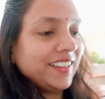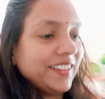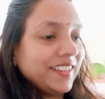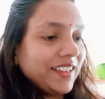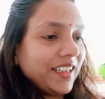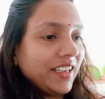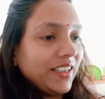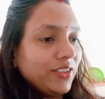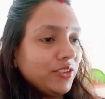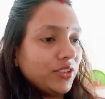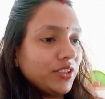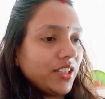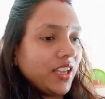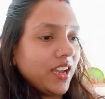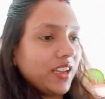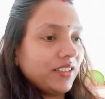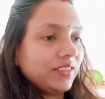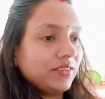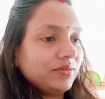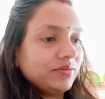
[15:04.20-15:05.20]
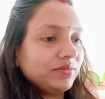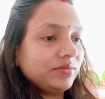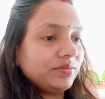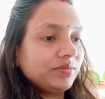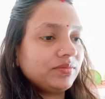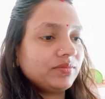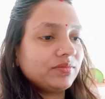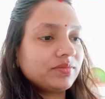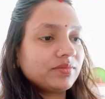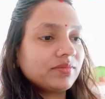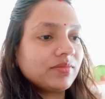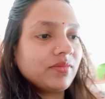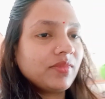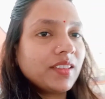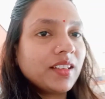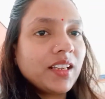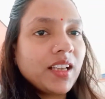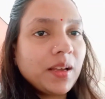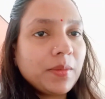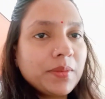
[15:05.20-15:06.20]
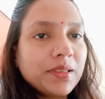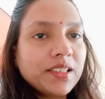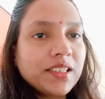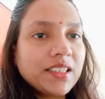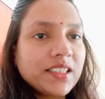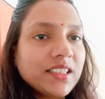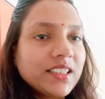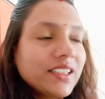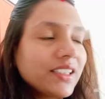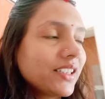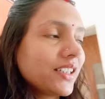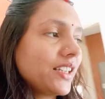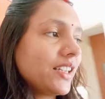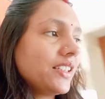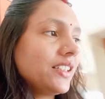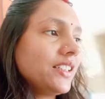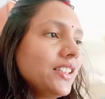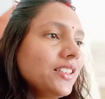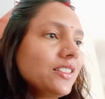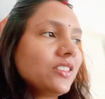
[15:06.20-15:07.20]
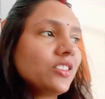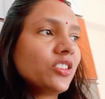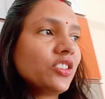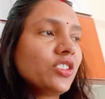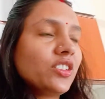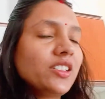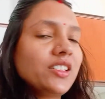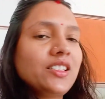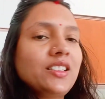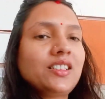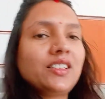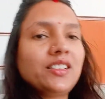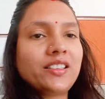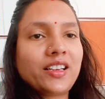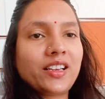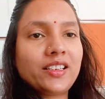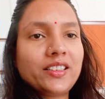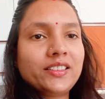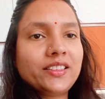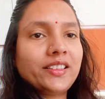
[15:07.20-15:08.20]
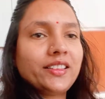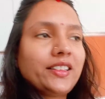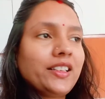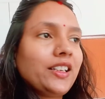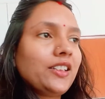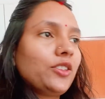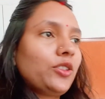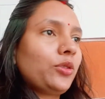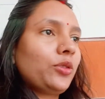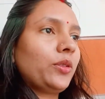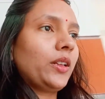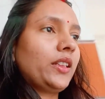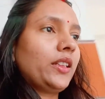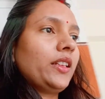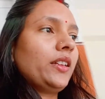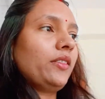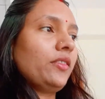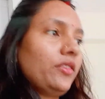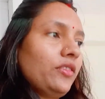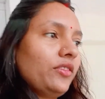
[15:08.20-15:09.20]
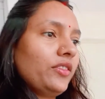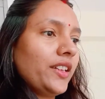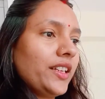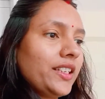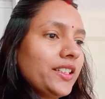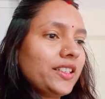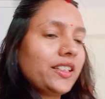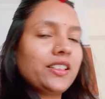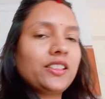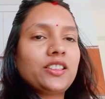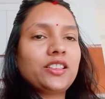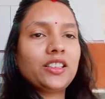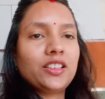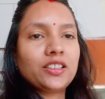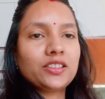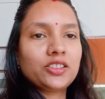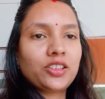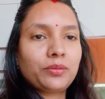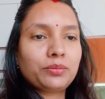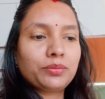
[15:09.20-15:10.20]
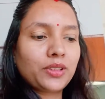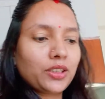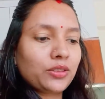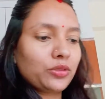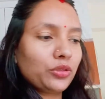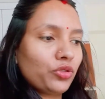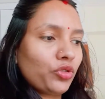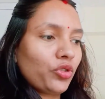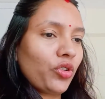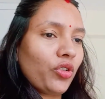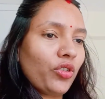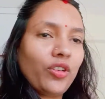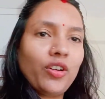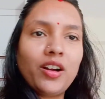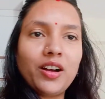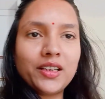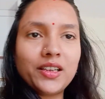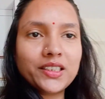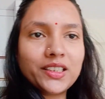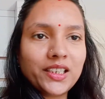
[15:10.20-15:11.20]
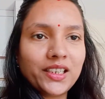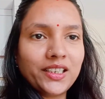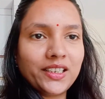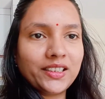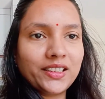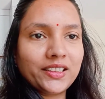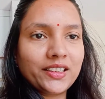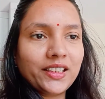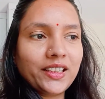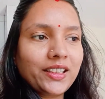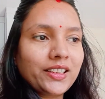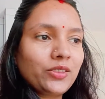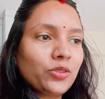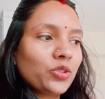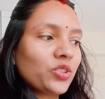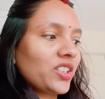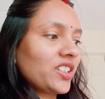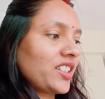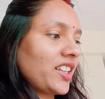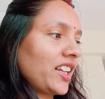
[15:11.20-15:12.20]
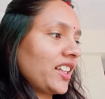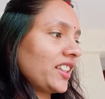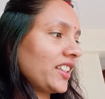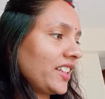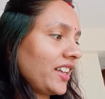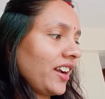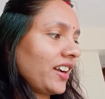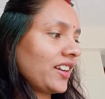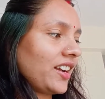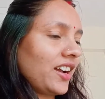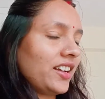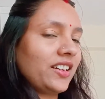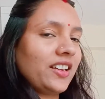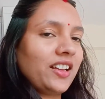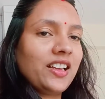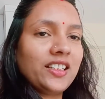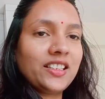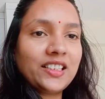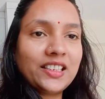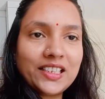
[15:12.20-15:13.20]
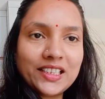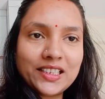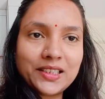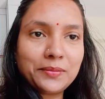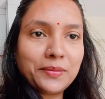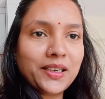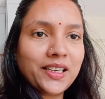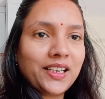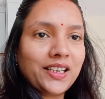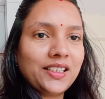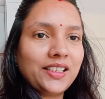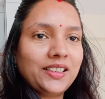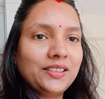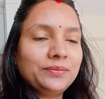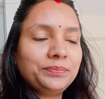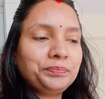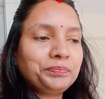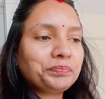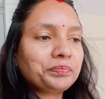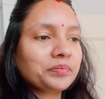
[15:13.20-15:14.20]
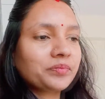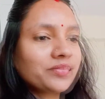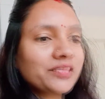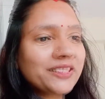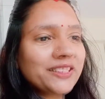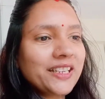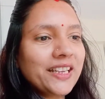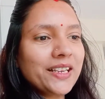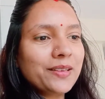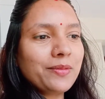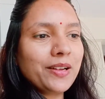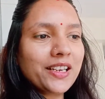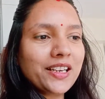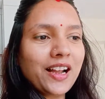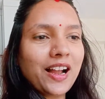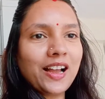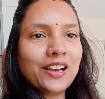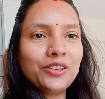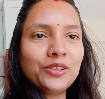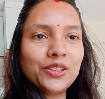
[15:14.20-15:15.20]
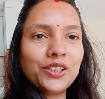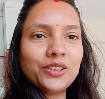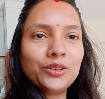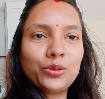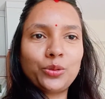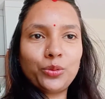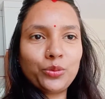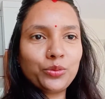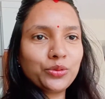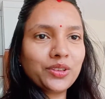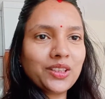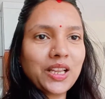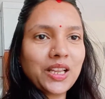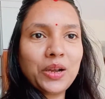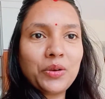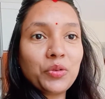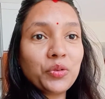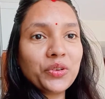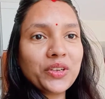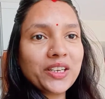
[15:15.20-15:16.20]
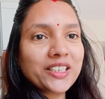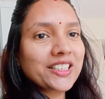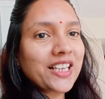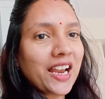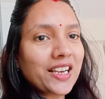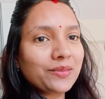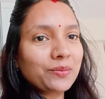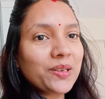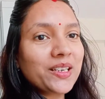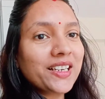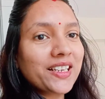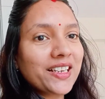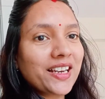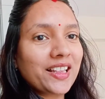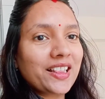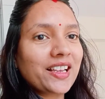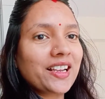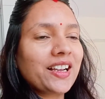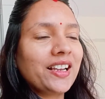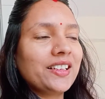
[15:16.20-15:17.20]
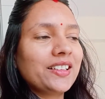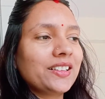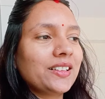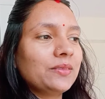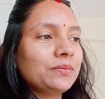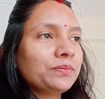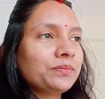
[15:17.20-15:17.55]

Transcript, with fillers: यही होता है अभी सीटी निकला नहीं है अच्छे से निकल जाने देते हैं थोड़ा देर वेट करते हैं तब तक कुछ और कर लेते हैं कि उसके साथ क्या खाना है किस में खाना है एक बार खा लो ना तो उतना वो एक्साइटमेंट नहीं रहता खाने का